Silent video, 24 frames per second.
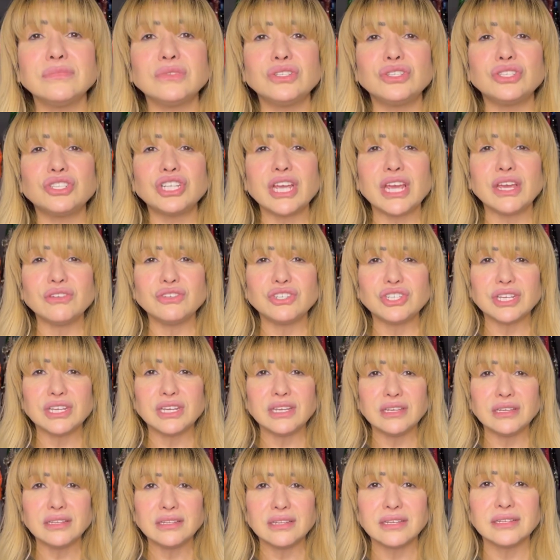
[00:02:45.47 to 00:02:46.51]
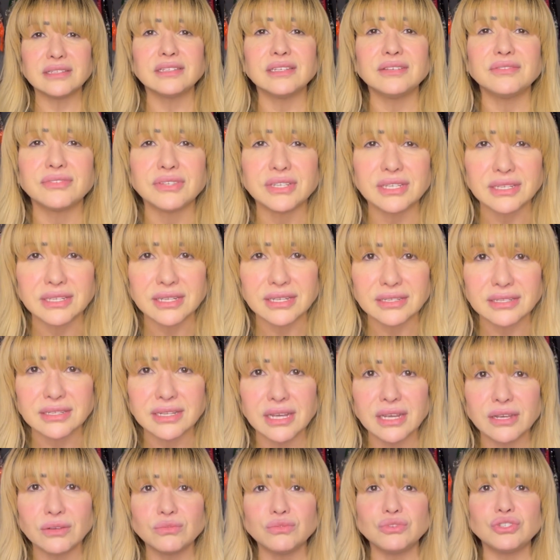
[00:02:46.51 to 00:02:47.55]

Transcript: cheio de idas e vindas, né?